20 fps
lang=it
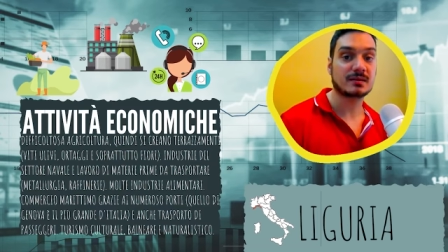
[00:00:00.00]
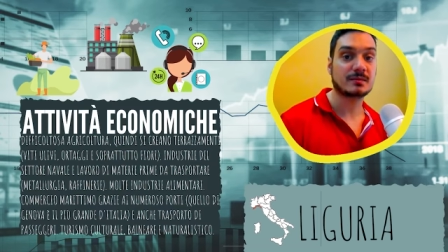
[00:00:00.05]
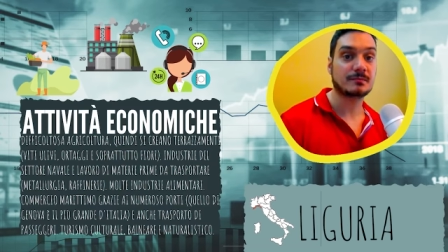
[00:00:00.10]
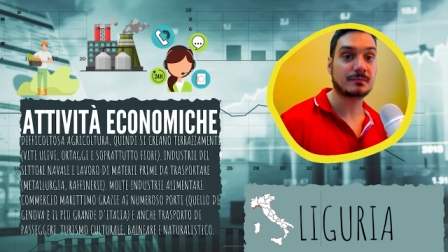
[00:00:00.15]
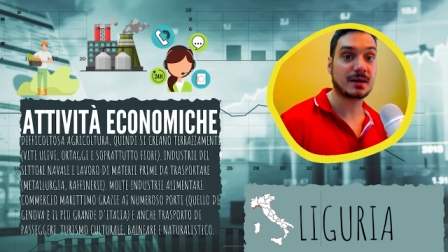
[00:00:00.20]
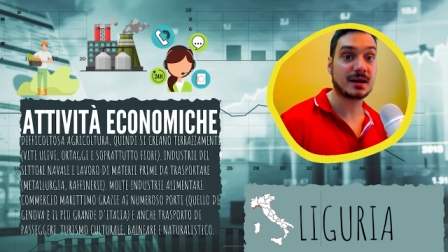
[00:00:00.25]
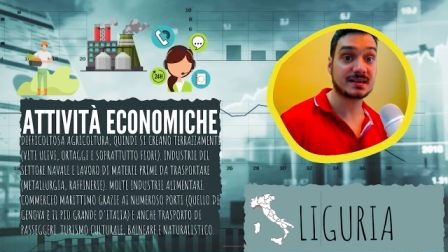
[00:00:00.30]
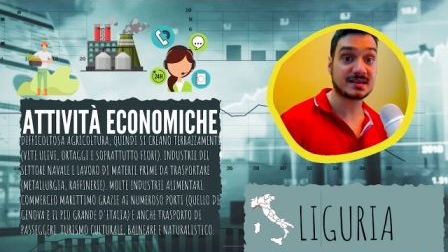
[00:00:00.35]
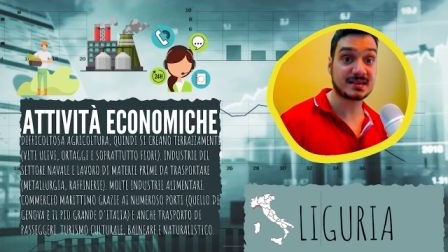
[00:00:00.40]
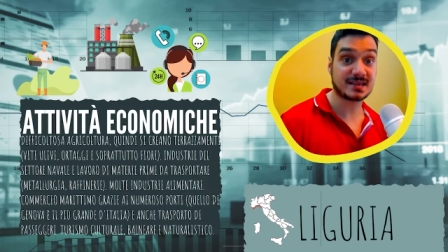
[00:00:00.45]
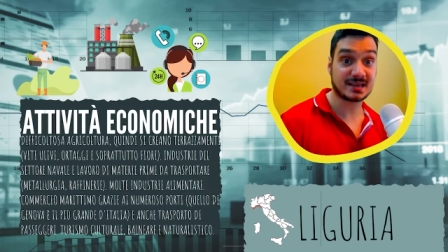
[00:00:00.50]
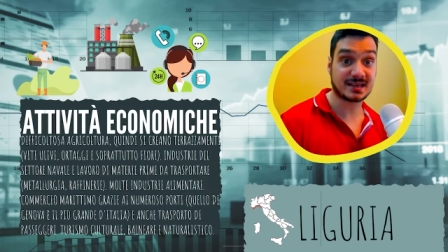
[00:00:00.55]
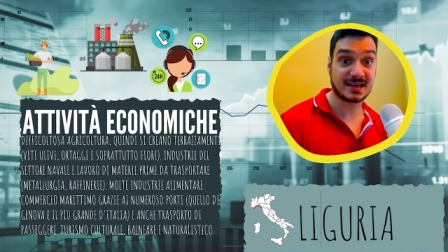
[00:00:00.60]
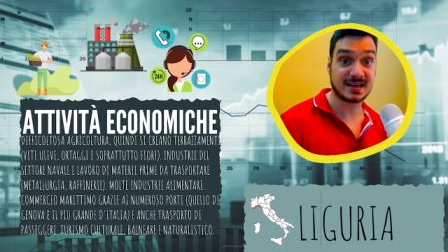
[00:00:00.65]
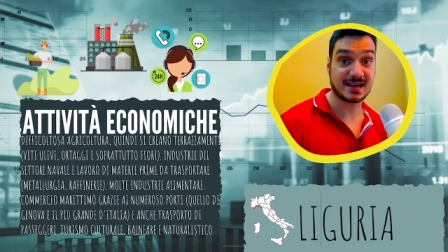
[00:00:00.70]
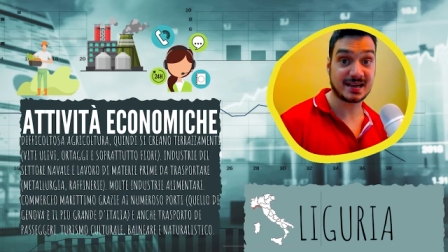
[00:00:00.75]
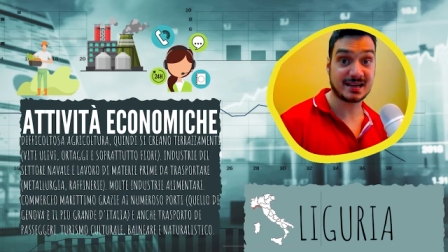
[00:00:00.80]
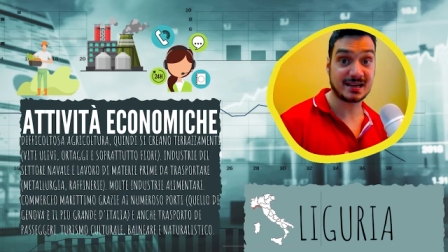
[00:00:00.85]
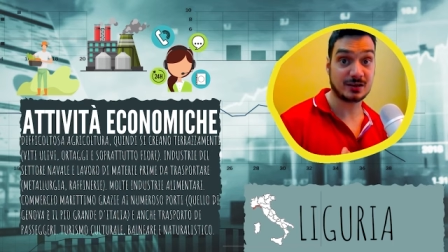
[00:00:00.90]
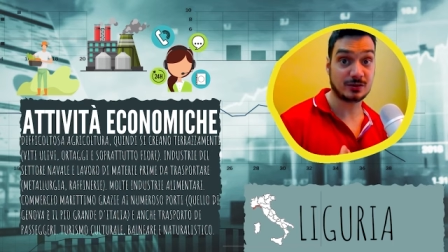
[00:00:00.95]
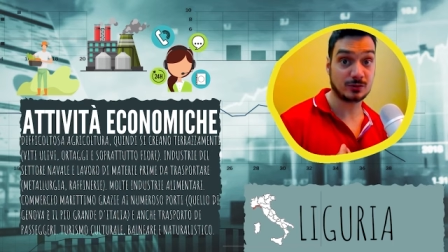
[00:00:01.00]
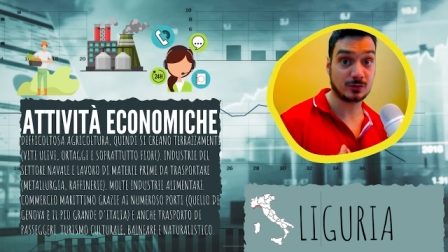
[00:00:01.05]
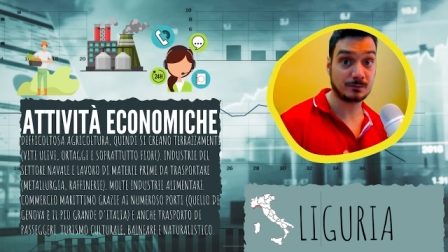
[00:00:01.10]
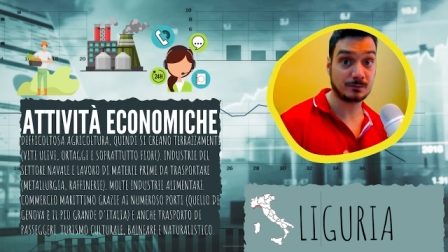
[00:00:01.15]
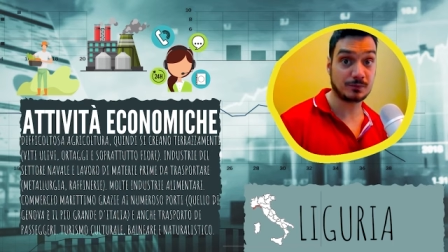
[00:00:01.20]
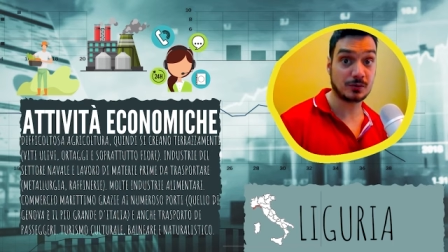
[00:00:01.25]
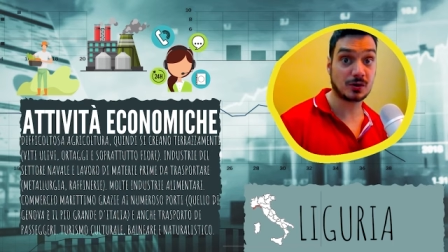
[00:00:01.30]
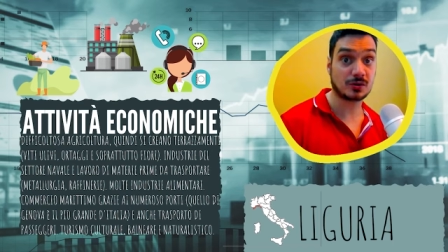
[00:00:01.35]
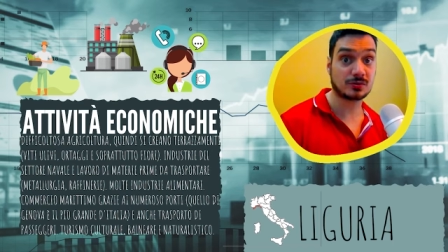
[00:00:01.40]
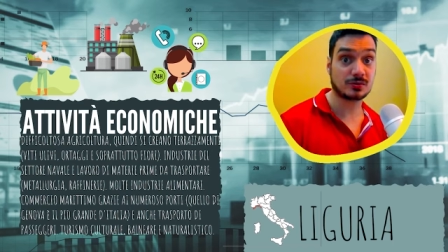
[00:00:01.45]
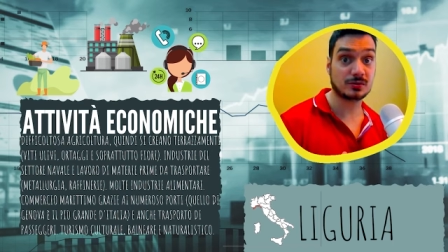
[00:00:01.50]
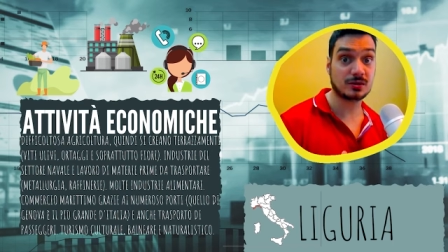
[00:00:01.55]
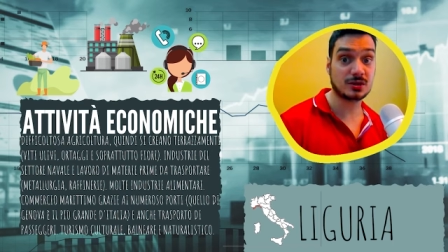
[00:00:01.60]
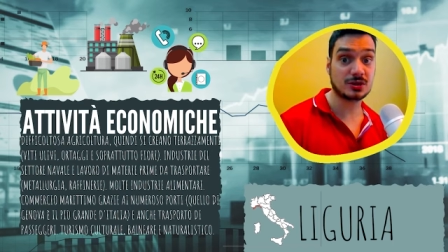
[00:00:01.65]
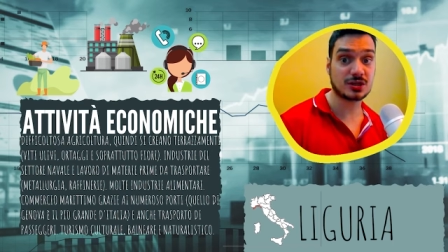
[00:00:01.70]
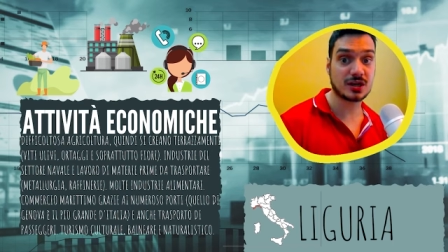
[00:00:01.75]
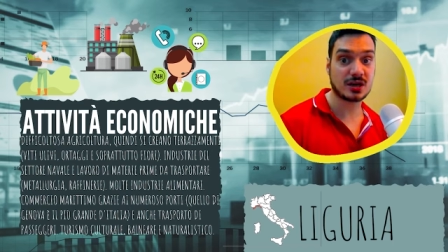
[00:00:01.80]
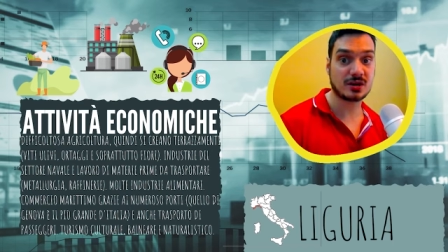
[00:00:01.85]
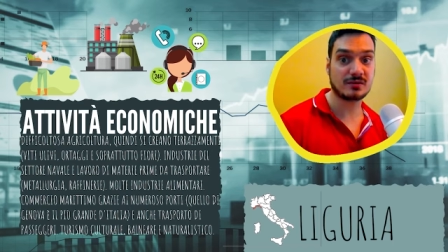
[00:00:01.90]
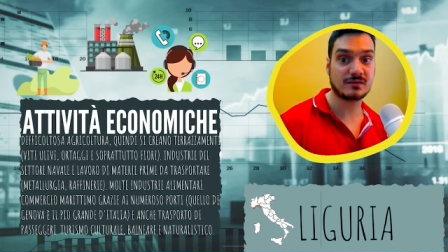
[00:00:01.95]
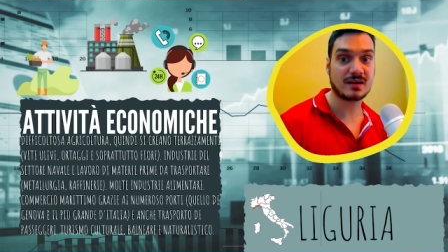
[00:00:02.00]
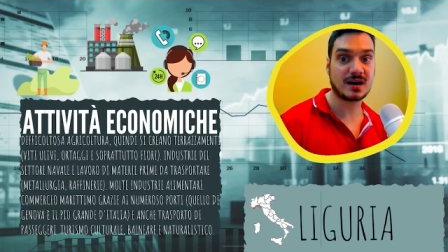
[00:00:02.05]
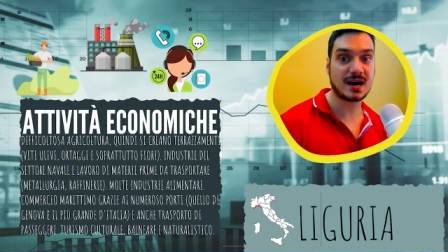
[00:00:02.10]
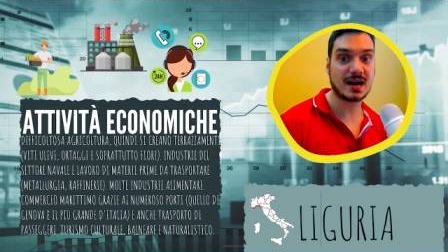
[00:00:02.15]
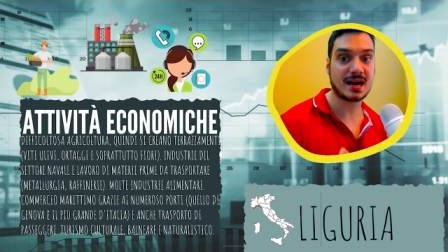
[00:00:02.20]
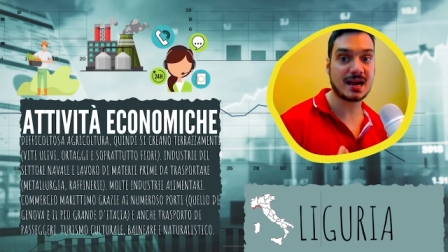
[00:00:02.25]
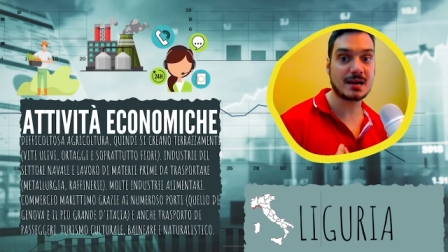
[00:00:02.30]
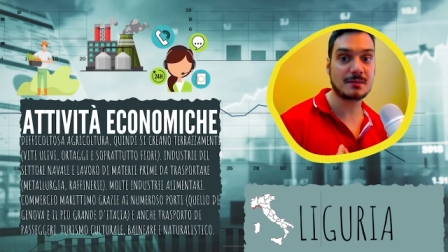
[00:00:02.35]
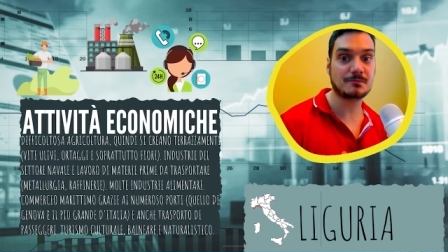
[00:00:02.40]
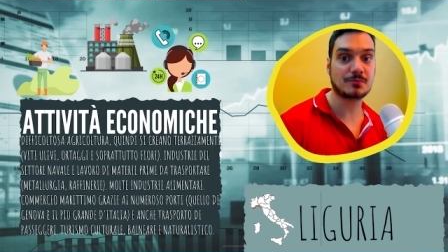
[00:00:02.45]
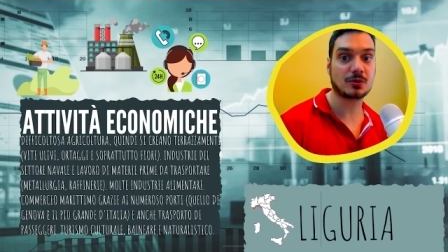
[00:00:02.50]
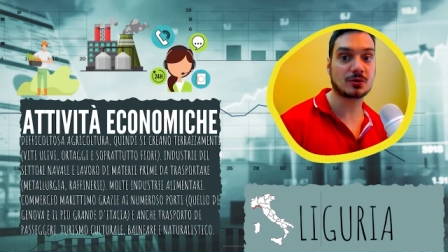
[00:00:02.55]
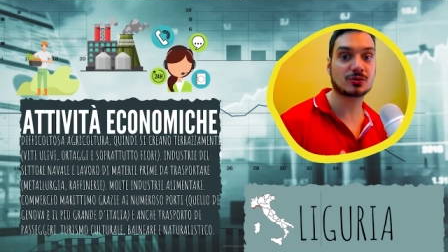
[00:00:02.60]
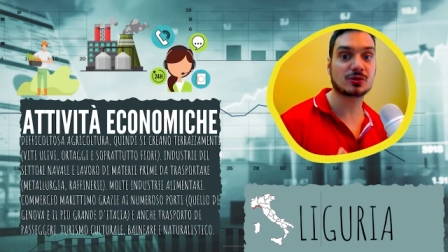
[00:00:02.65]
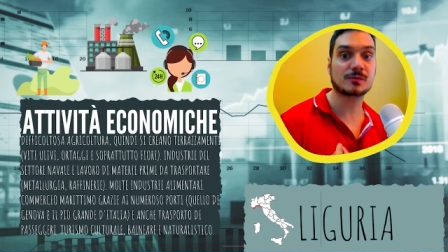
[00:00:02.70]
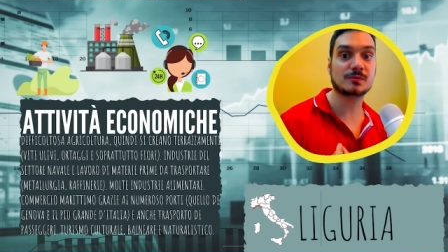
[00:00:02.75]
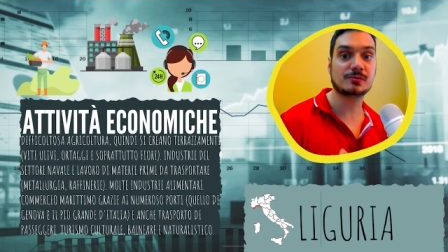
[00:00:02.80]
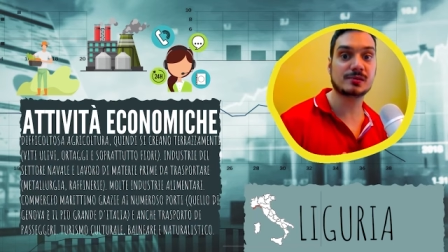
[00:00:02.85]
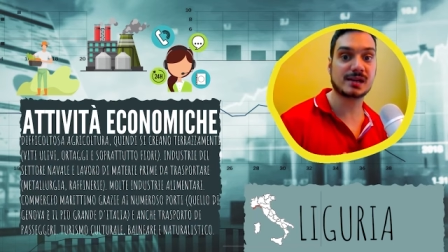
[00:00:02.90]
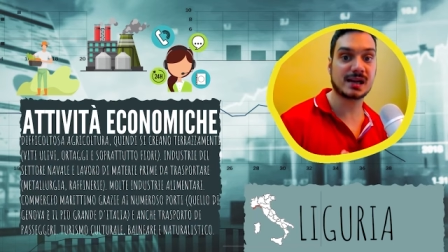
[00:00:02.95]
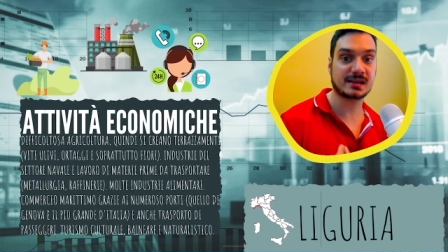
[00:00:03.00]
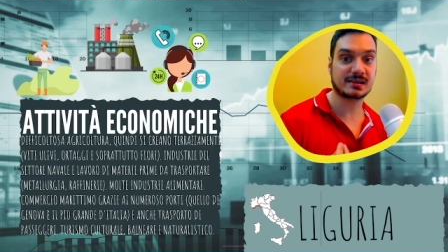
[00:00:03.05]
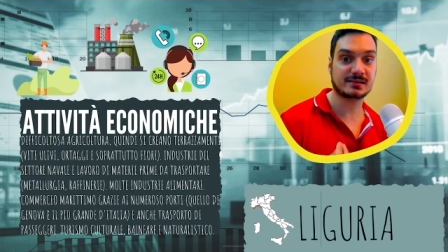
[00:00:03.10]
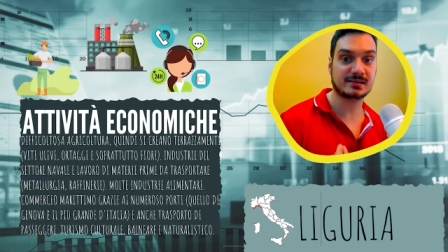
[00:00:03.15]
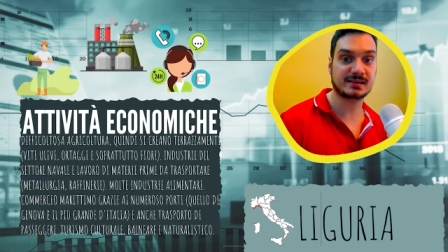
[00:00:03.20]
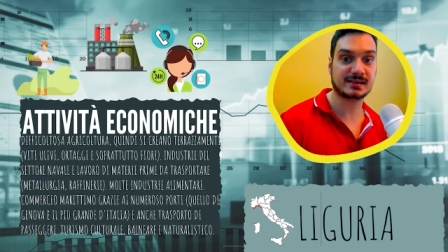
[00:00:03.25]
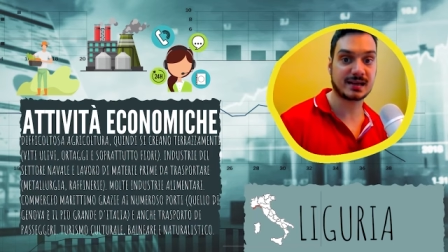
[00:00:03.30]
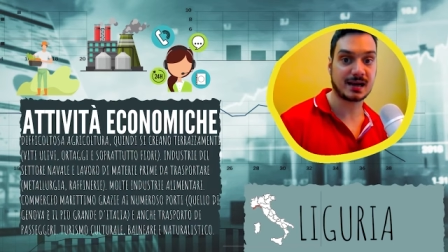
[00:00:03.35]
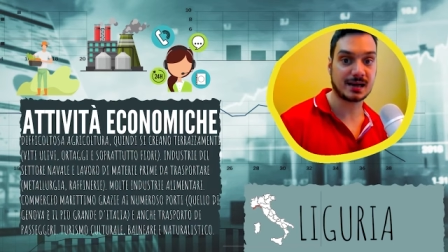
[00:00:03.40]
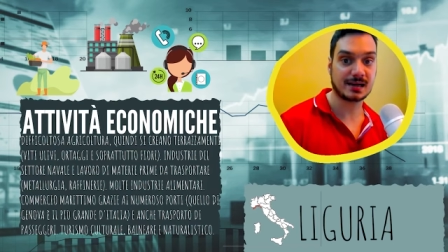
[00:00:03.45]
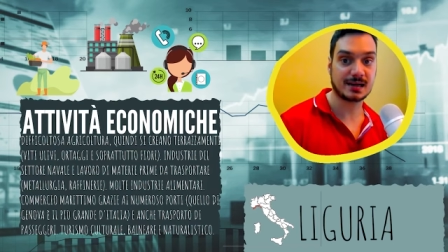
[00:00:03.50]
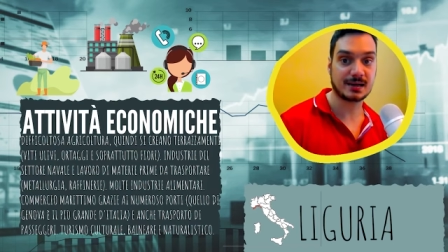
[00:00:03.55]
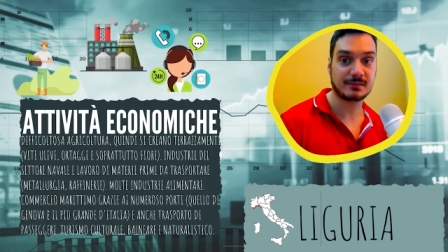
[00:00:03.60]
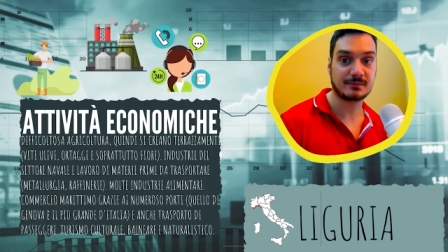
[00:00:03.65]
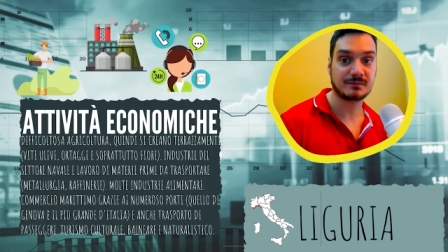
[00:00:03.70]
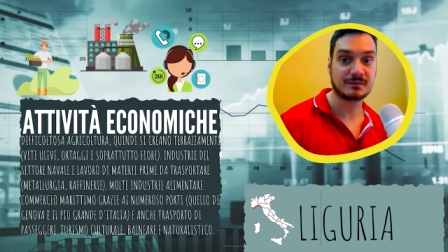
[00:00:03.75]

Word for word: Pensa che il porto di Genova è il porto più grande d'Italia.